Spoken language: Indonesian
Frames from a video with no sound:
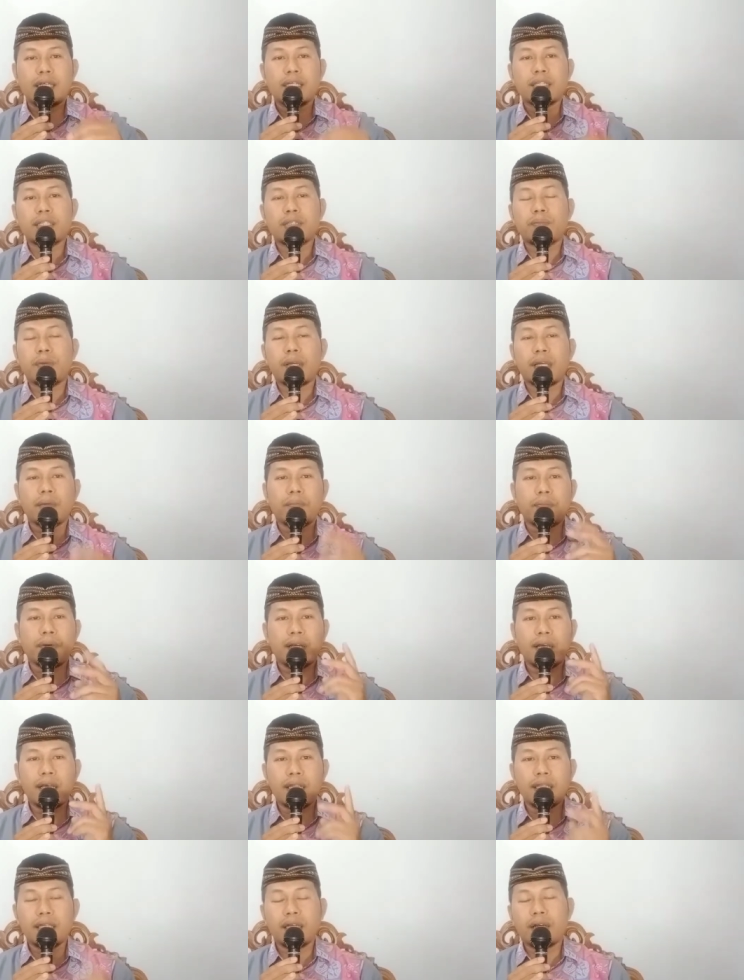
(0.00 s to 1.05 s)
sebagai
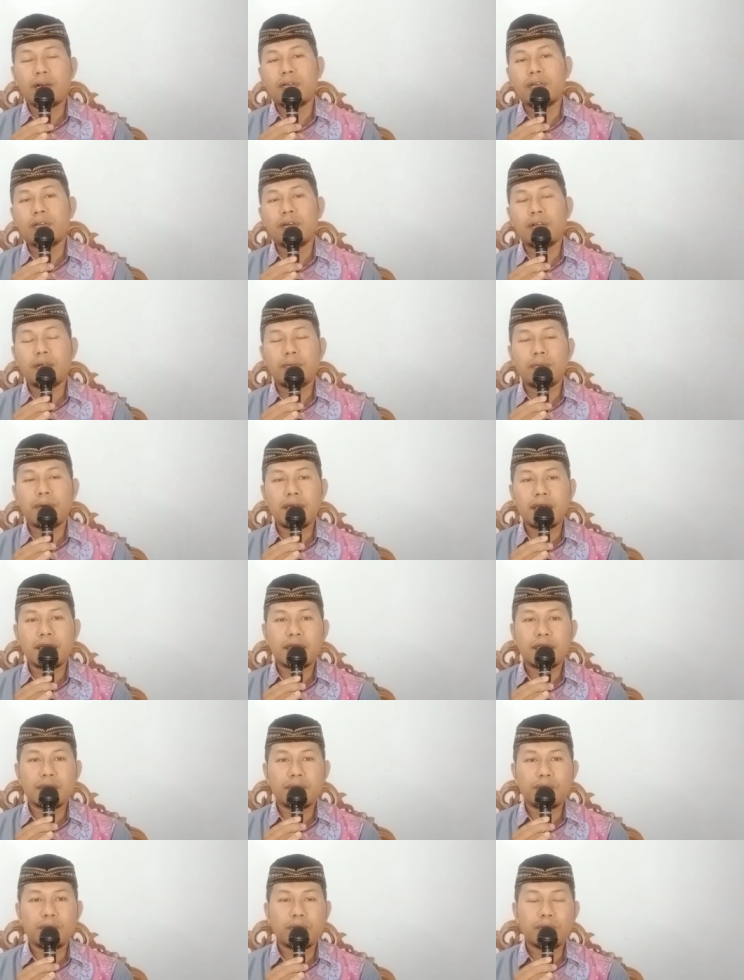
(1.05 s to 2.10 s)
pengganti kezalimannya
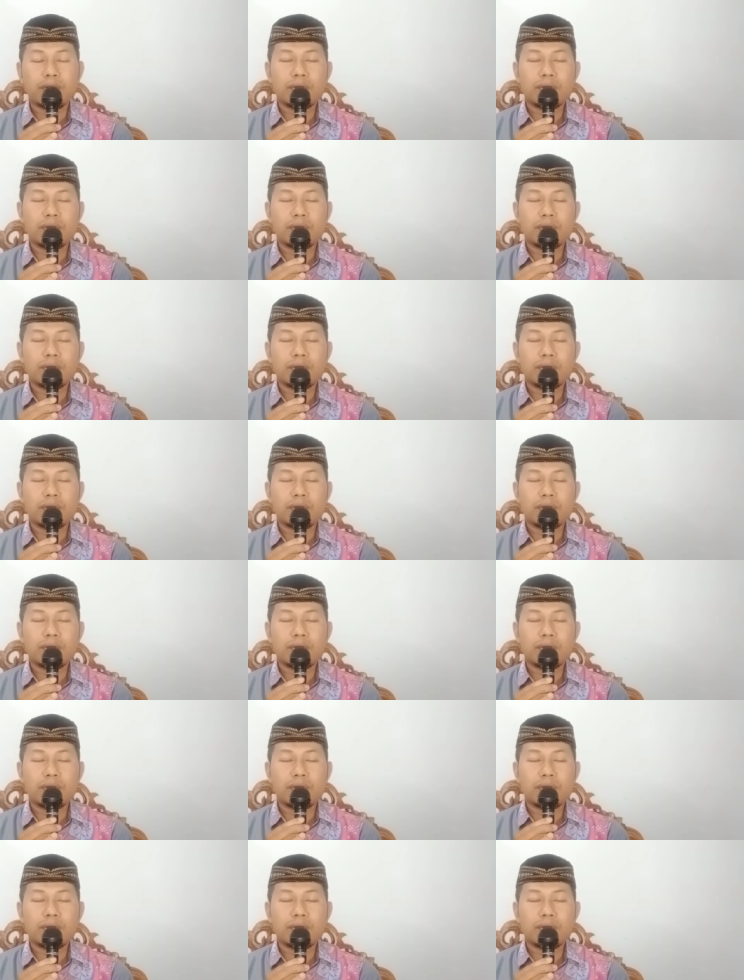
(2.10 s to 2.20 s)
tersebut."